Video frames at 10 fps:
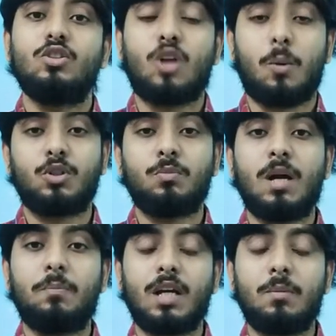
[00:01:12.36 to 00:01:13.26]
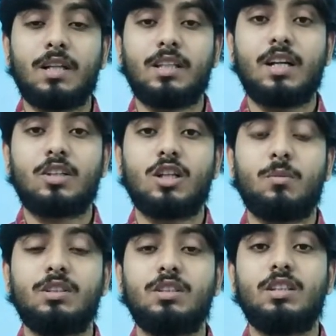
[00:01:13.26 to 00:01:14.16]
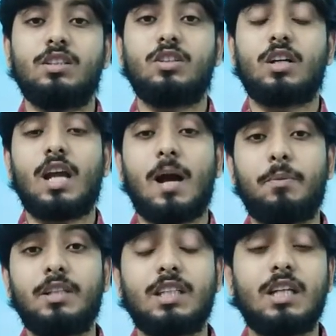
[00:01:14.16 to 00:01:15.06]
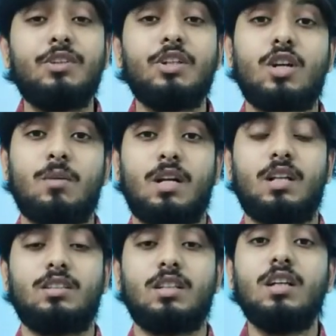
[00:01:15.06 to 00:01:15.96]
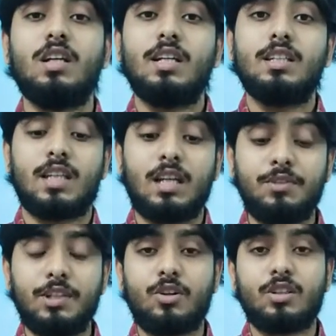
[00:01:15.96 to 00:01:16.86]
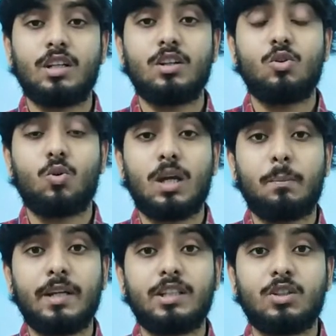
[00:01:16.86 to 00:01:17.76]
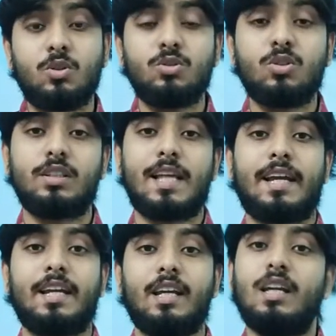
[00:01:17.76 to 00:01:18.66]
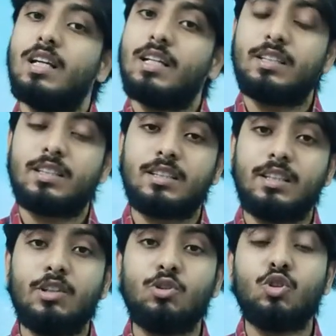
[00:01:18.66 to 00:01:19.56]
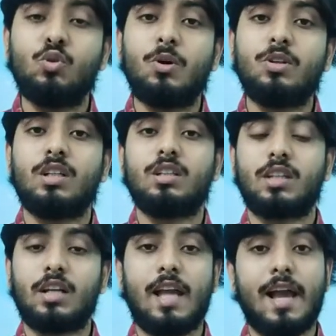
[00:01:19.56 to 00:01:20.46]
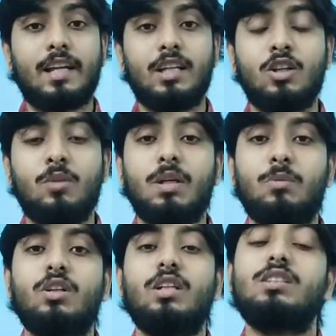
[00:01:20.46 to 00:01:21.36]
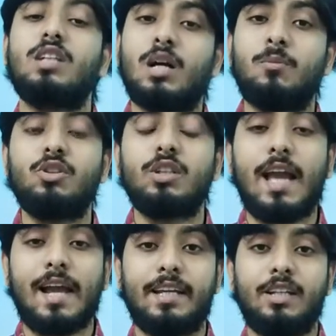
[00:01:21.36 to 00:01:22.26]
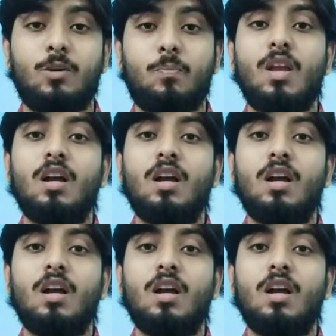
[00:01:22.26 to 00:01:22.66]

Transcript: সবসময় আপনাকে মাথায় রাখতে হবে যে টিকটকে আপনি যেই ভিডিওটা বানাচ্ছেন সেই ভিডিওটা যেন লোকে বেশিক্ষণ ধরে দেখে ইউটিউবেও ঠিক সেই একই নিয়ম এবং ইনস্টাগ্রামেও ঠিক একই নিয়ম